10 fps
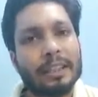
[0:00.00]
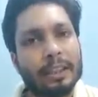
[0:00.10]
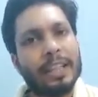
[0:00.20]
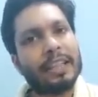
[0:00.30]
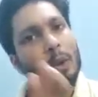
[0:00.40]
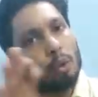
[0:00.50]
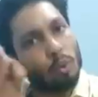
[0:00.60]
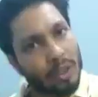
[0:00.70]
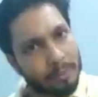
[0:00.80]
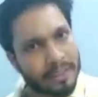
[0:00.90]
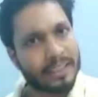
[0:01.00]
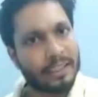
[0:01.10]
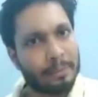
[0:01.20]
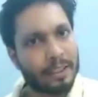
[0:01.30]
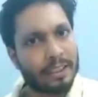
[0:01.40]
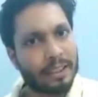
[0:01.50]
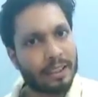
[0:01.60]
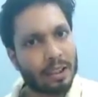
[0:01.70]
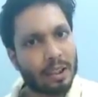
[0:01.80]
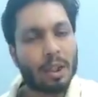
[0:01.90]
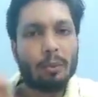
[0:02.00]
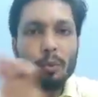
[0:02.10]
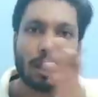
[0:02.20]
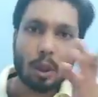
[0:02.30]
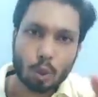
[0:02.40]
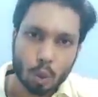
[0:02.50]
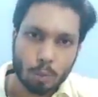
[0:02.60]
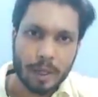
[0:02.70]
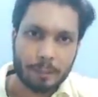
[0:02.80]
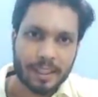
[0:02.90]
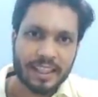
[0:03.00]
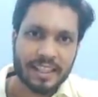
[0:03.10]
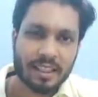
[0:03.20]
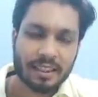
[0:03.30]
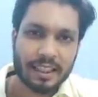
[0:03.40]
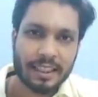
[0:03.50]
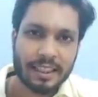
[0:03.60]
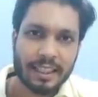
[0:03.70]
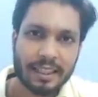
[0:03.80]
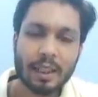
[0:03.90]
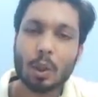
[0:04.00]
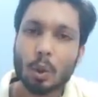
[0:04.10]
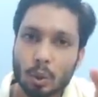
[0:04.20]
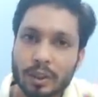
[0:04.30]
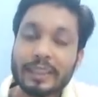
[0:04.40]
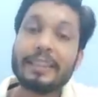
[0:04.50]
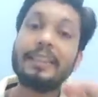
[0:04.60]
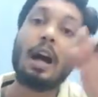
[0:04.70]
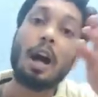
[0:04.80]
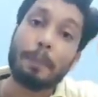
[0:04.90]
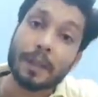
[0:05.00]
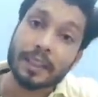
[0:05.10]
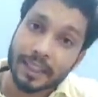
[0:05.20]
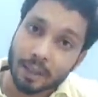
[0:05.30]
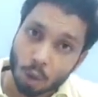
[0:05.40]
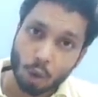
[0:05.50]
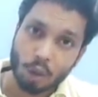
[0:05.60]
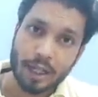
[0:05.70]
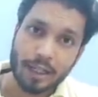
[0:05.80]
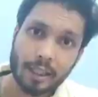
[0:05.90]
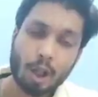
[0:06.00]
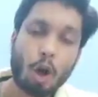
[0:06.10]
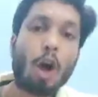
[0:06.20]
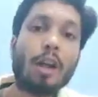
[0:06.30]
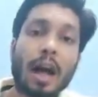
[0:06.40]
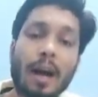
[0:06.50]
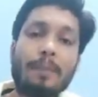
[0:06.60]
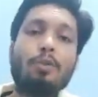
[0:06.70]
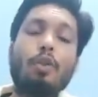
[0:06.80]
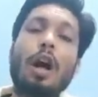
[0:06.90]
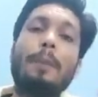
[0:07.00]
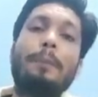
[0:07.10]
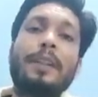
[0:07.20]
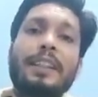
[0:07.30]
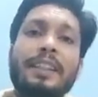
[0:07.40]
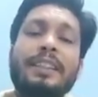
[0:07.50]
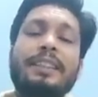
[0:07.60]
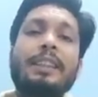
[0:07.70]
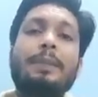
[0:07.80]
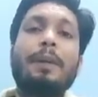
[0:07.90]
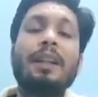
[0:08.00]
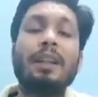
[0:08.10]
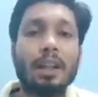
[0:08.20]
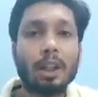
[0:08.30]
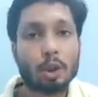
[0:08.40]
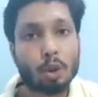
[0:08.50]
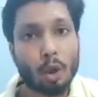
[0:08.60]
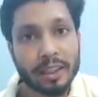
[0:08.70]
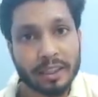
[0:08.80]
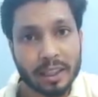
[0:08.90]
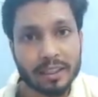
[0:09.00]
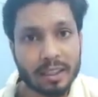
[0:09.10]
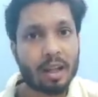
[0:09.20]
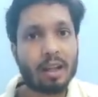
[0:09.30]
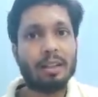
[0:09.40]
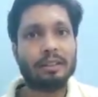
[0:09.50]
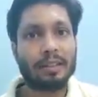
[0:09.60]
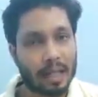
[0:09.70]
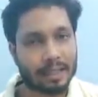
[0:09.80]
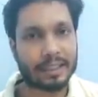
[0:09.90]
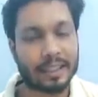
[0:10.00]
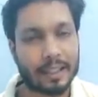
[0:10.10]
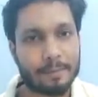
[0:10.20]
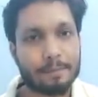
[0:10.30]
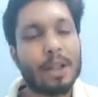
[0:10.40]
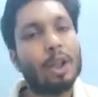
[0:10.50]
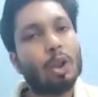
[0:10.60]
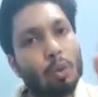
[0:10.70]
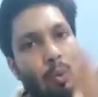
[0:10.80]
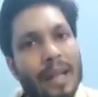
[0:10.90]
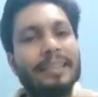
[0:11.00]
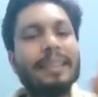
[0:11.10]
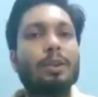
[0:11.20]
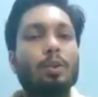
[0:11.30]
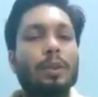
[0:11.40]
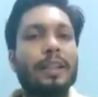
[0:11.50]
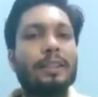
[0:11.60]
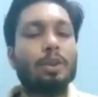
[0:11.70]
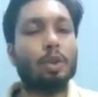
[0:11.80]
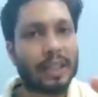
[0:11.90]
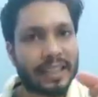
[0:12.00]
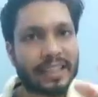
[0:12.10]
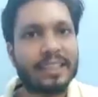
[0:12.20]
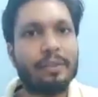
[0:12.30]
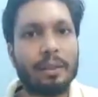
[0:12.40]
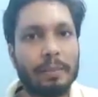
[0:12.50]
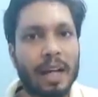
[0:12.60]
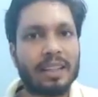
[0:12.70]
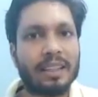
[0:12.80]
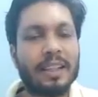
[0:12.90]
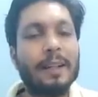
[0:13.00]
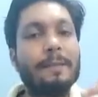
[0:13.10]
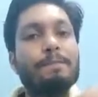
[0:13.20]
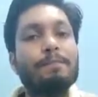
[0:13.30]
जिन्हें राउंड वन में सीट मिली थी वो राउंड टू में अपग्रेडेशन के लिए गए उनकी सीट अपग्रेड हो गई और अब वो अपग्रेडेड सीट पर ज्वाइन करना चाहते हैं तो वैसे स्टूडेंट्स जो कैटेगरी वन में आते हैं